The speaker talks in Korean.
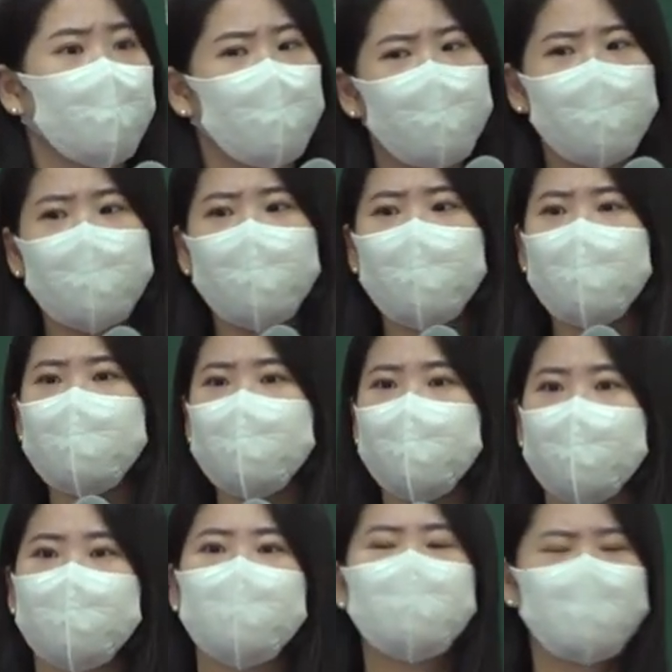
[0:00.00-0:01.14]
아 이월드
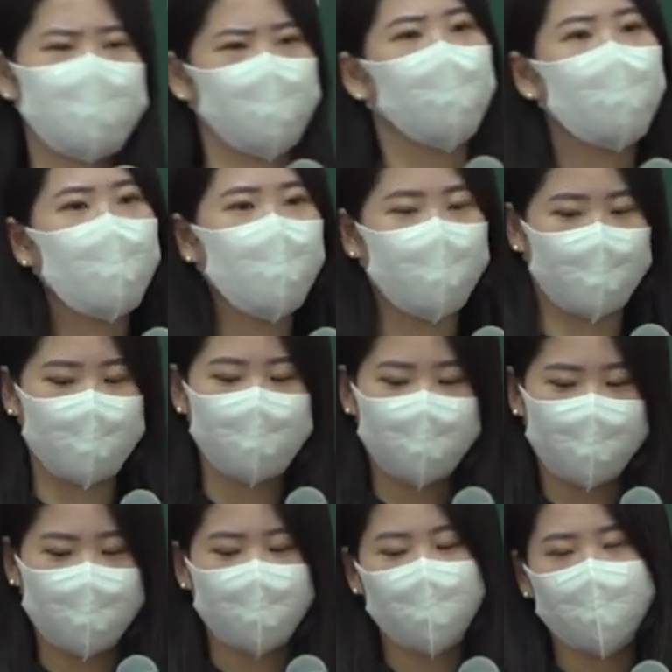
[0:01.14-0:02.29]
막 노리고 막
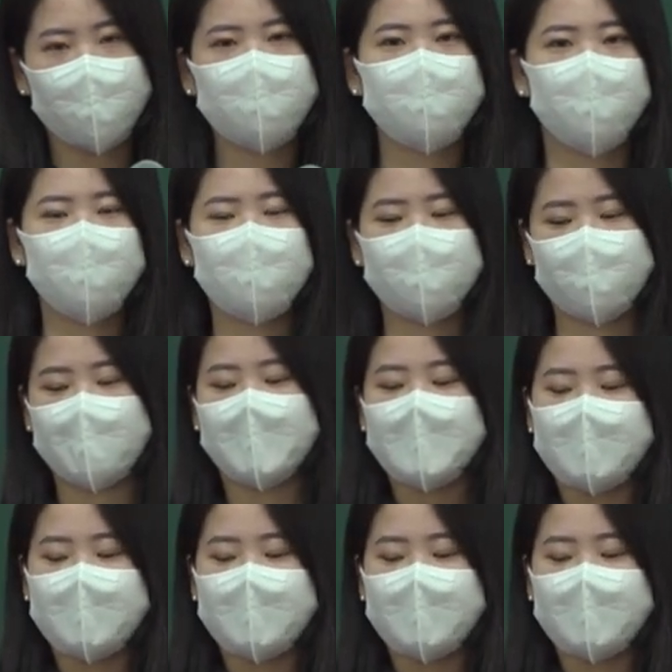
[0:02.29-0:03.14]
이렇게 해갖고 막 어제 보니까 막